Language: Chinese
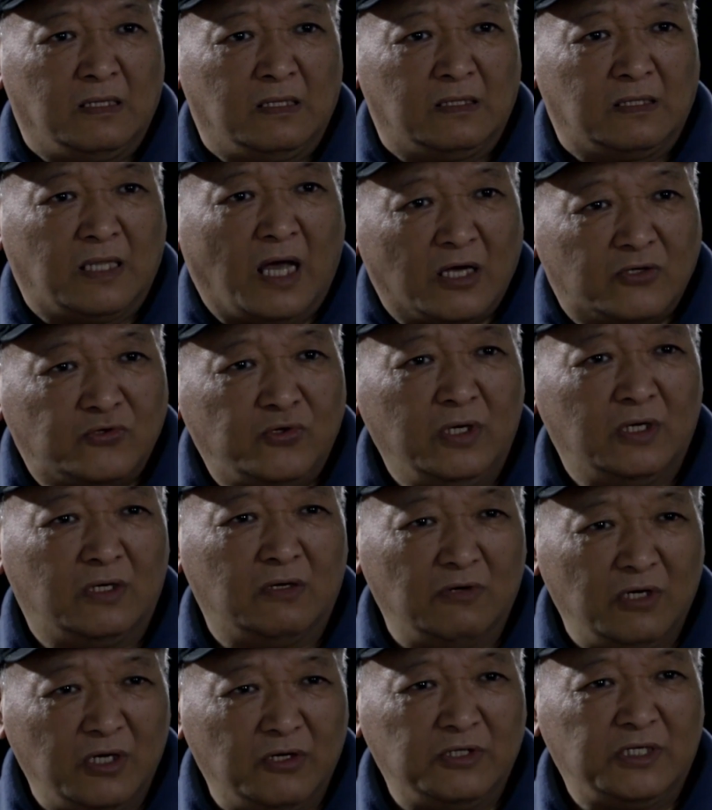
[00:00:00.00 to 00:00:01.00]
他最
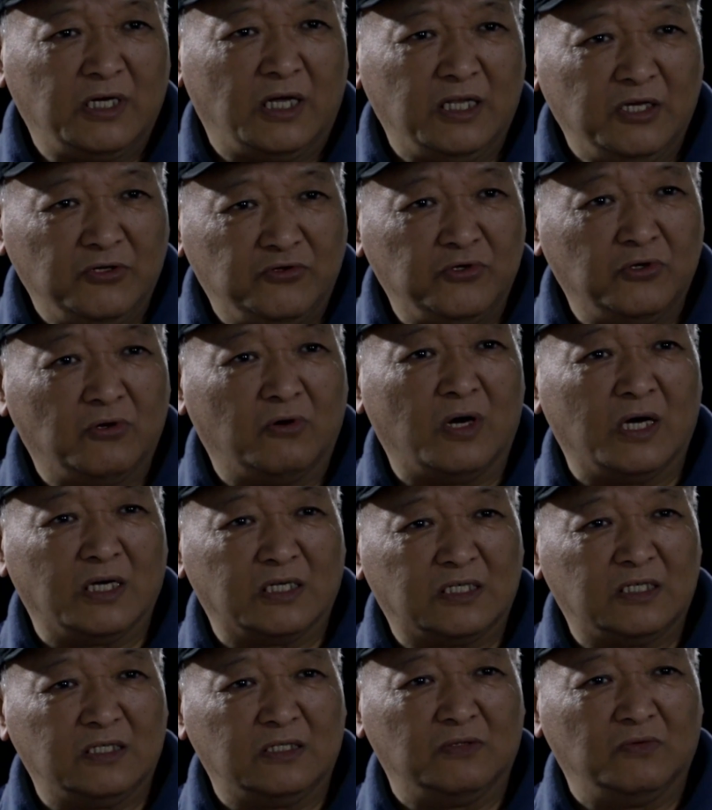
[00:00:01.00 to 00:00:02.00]
后留下的一句话
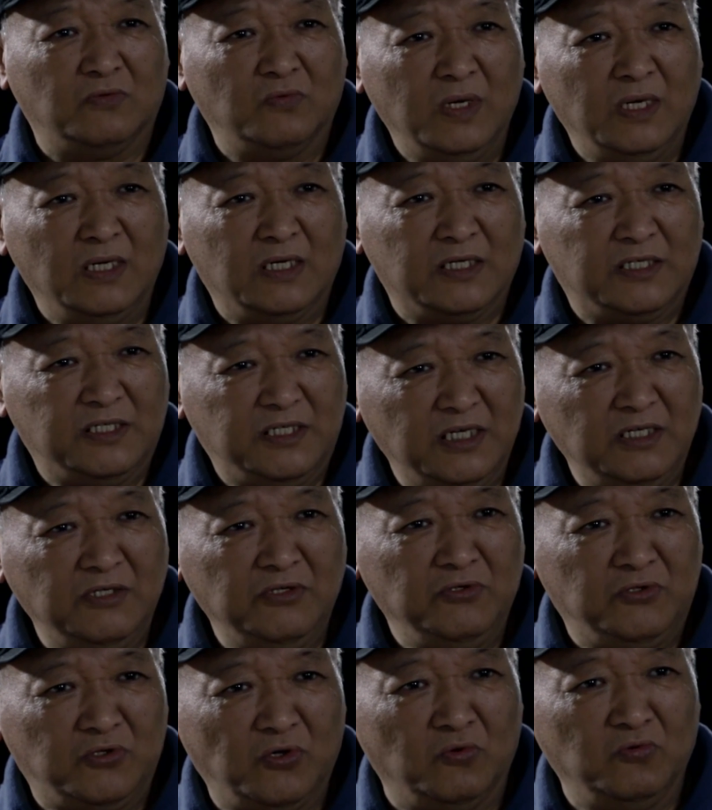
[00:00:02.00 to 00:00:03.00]
是为了
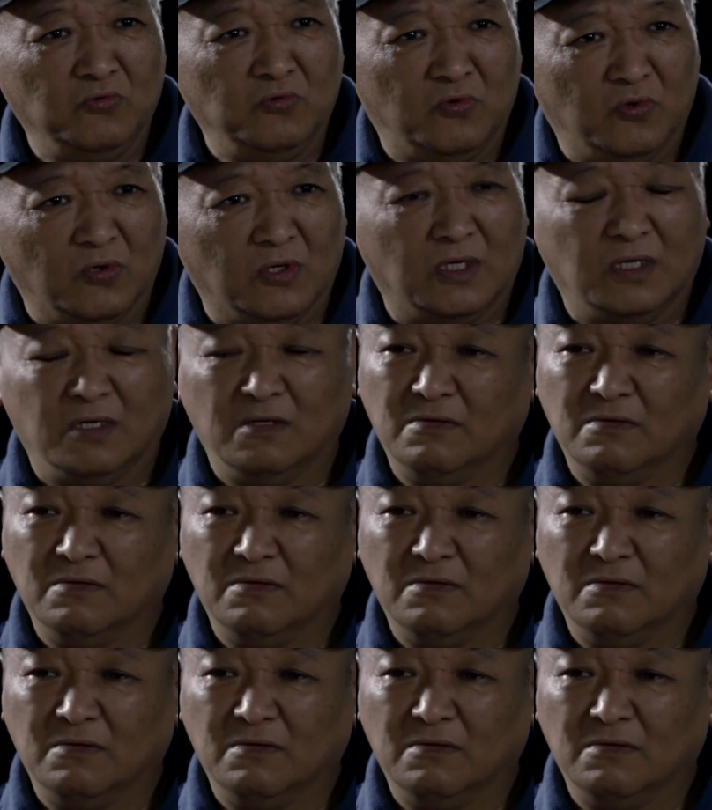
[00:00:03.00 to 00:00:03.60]
新中国